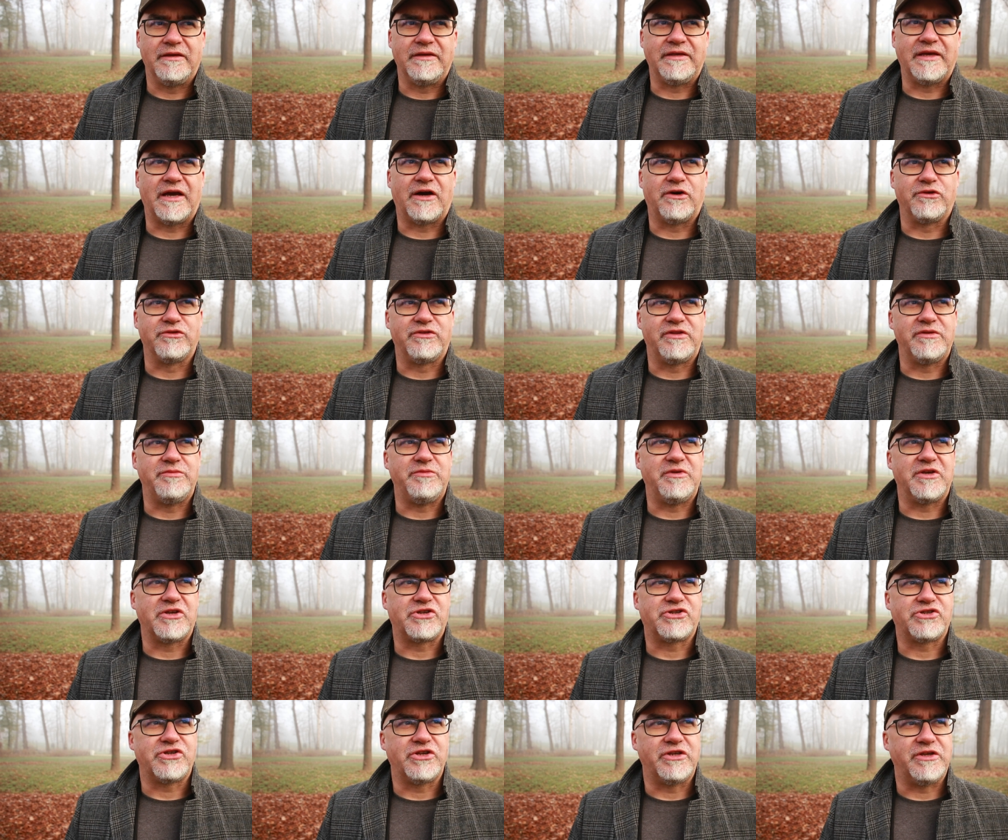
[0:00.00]
Ja o tym
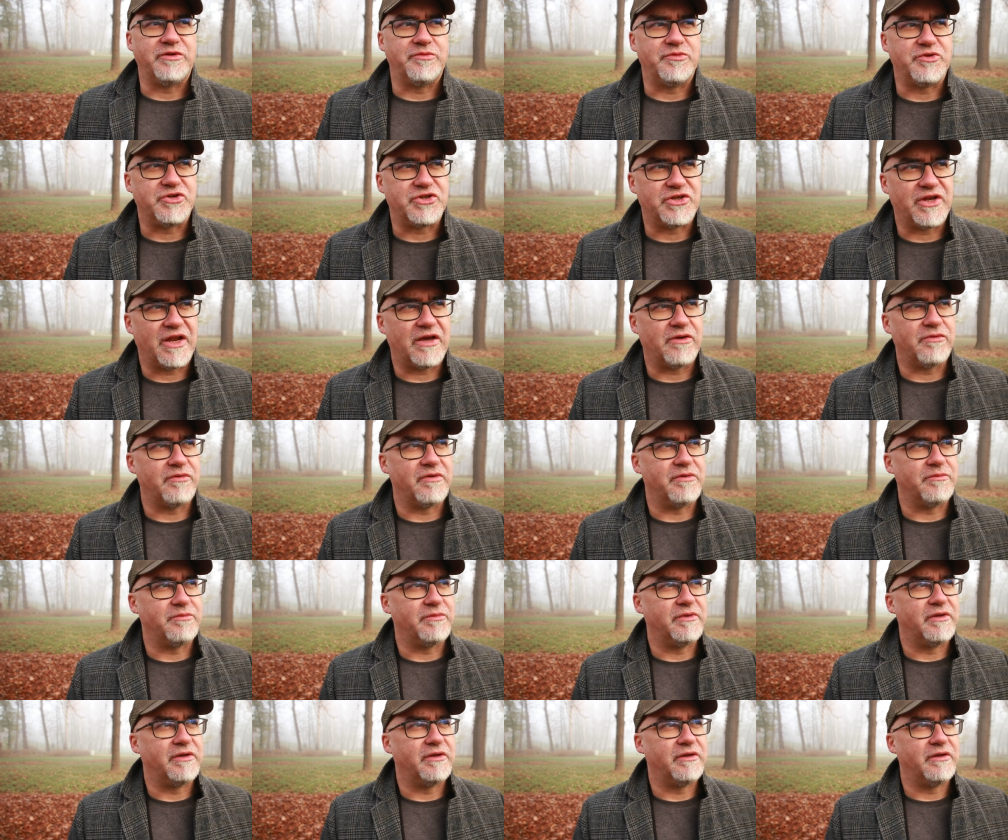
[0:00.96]
jeszcze nie
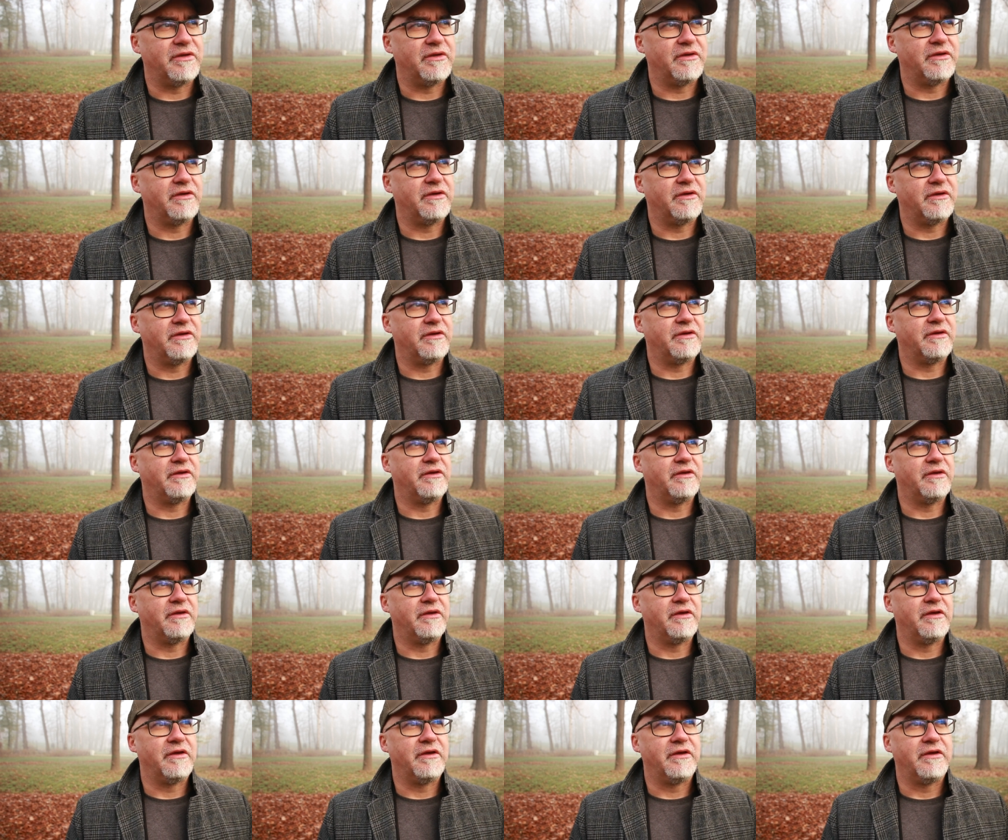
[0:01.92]
myślałem.
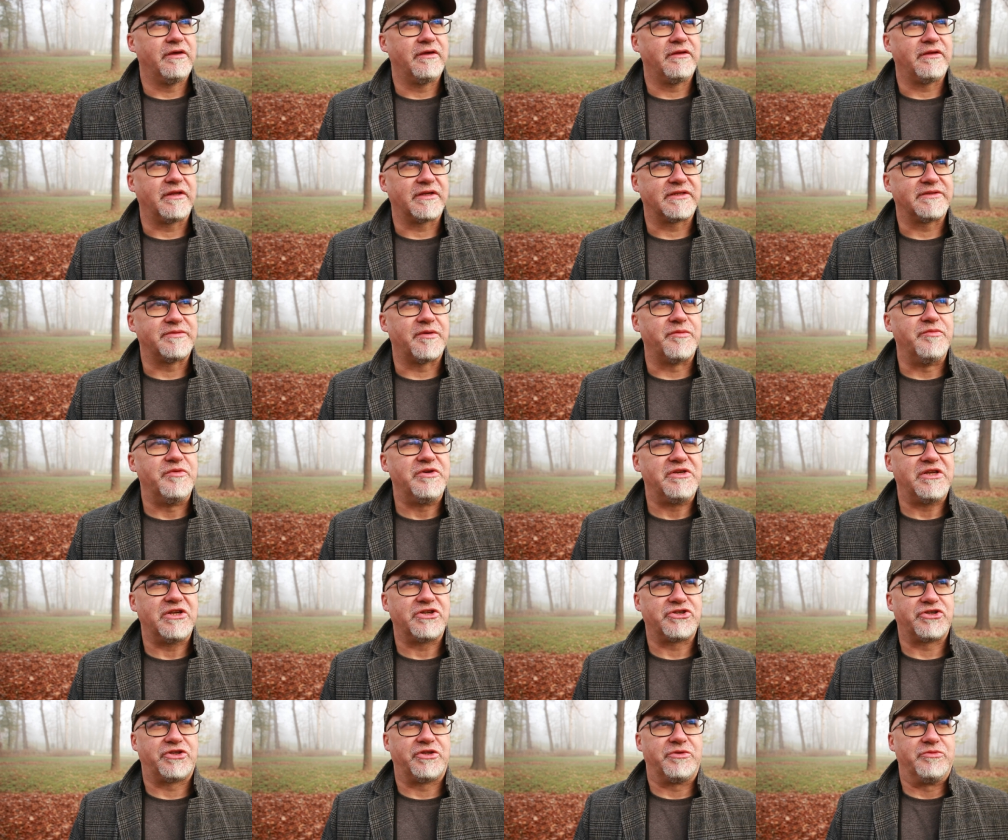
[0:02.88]
Tak sobie
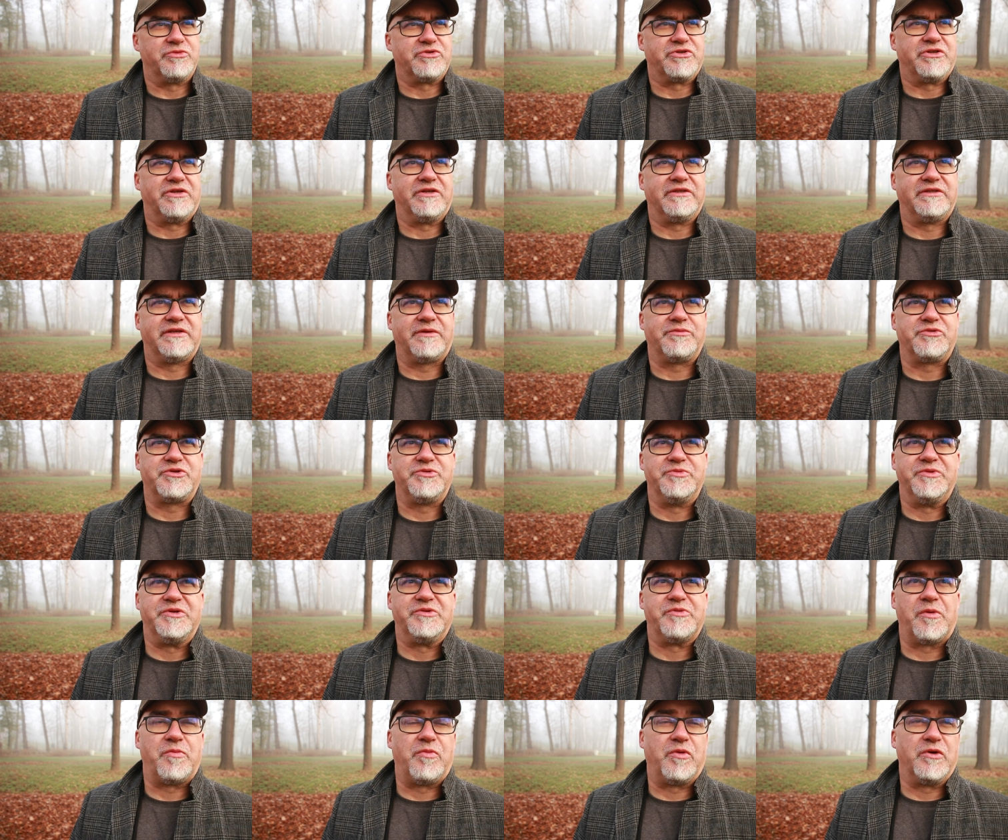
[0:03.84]
myślę, że to może
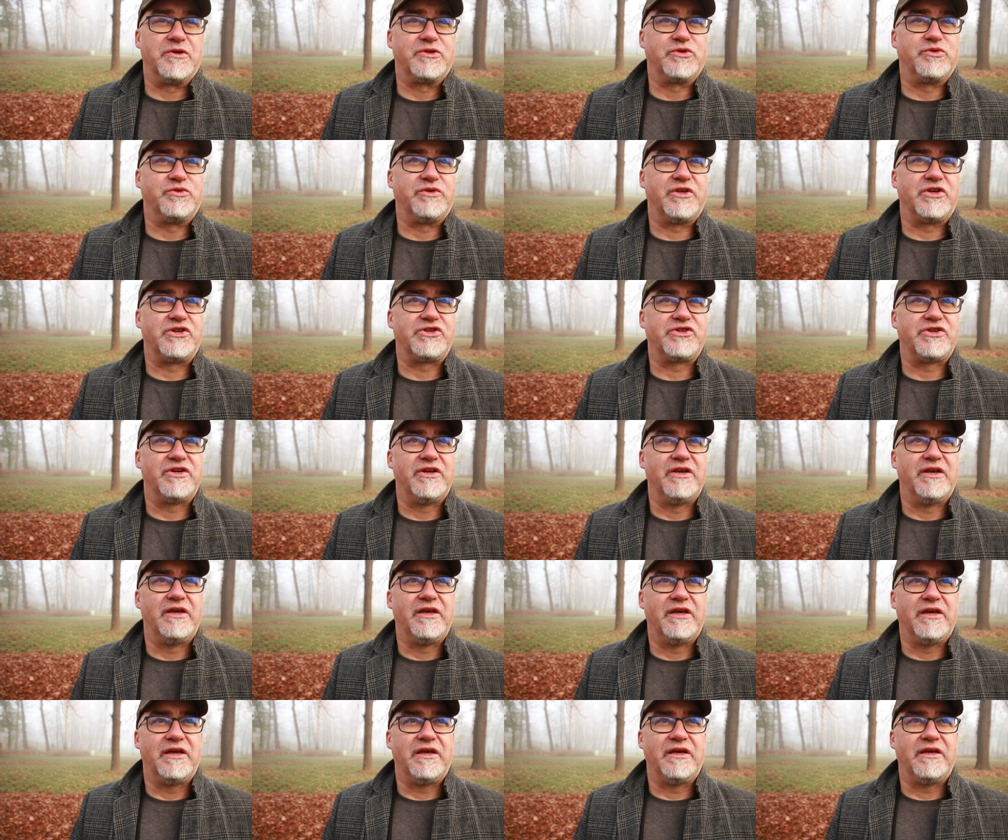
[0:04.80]
zabrzmieć po polsku też.
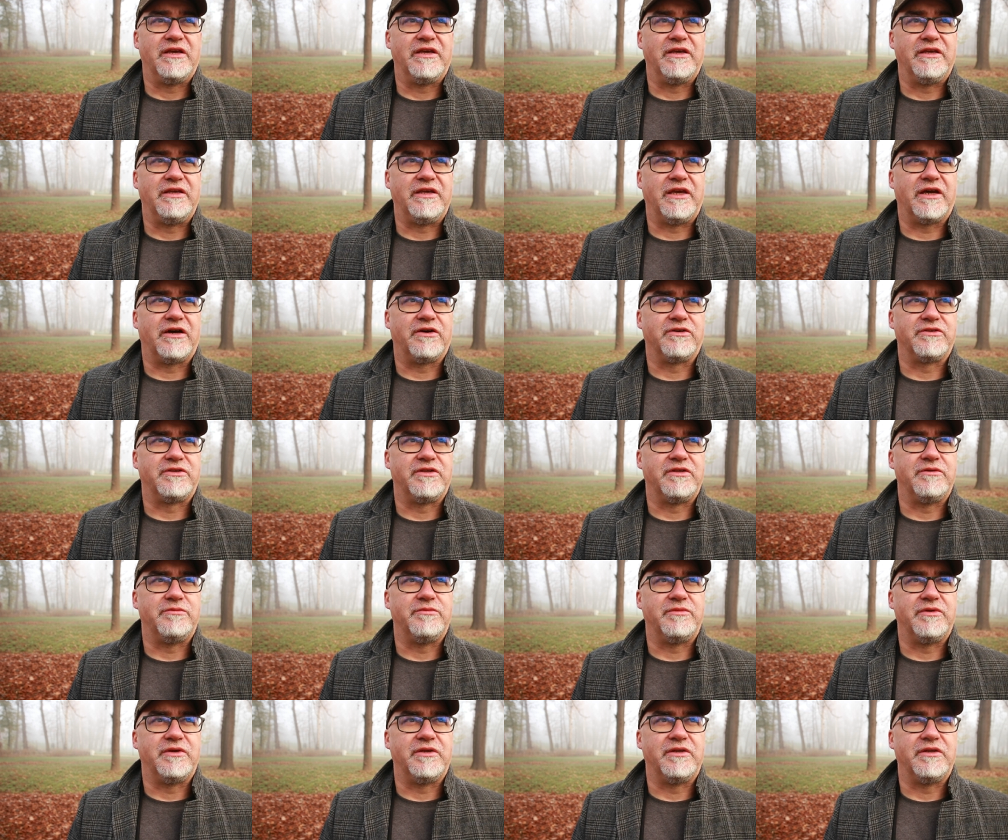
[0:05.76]
Ja o
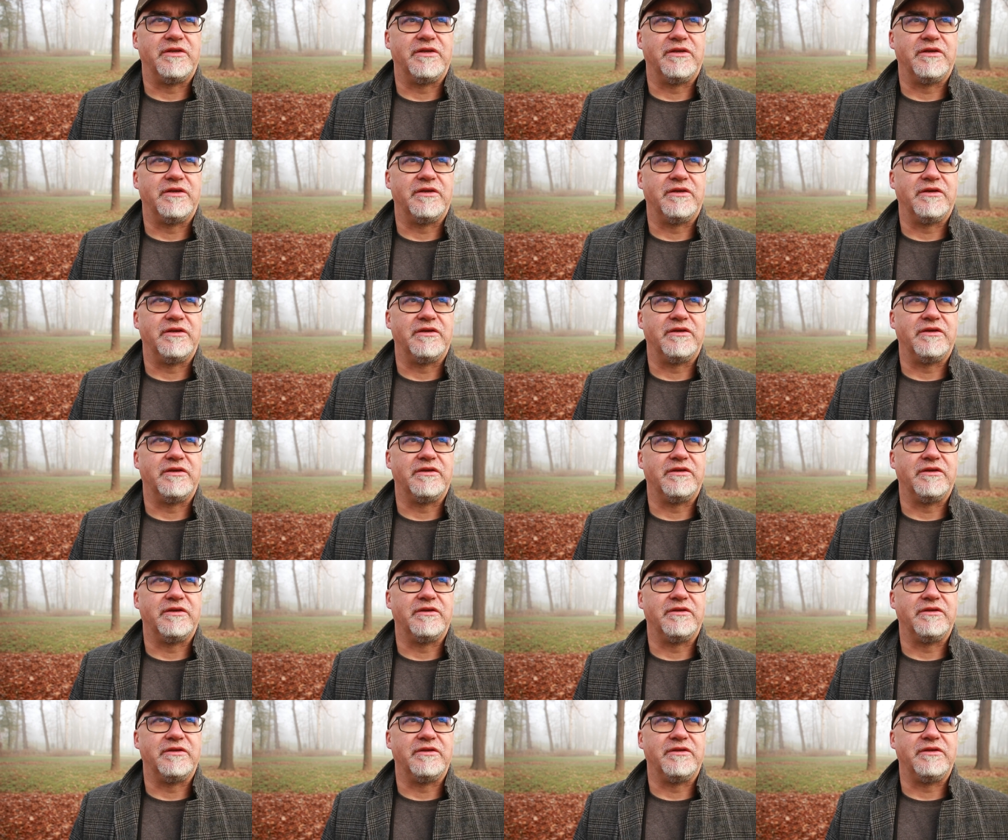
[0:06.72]
tym
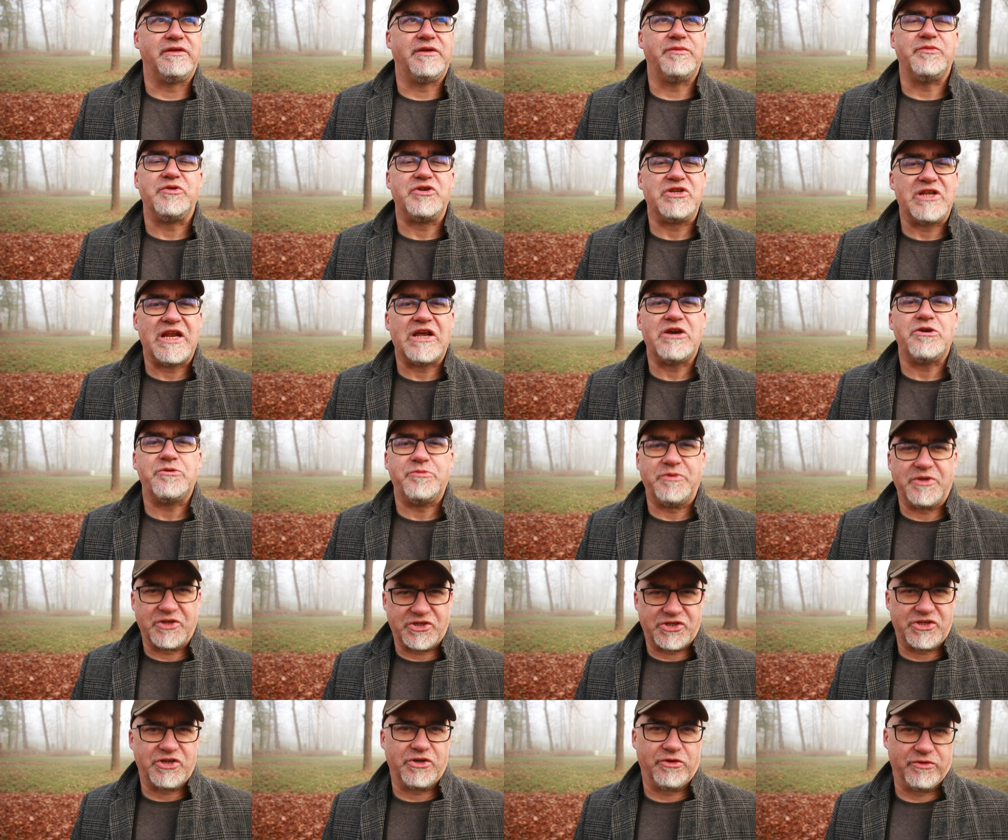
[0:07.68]
e, nie myślałem
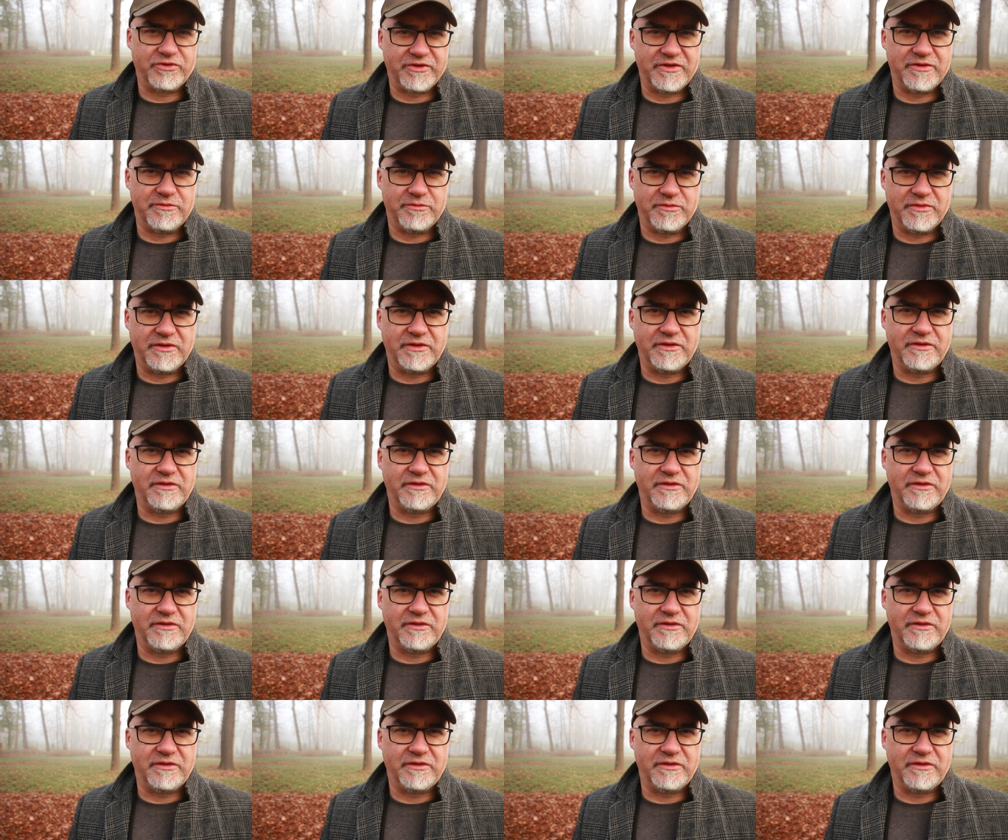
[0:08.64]
jeszcze o tym.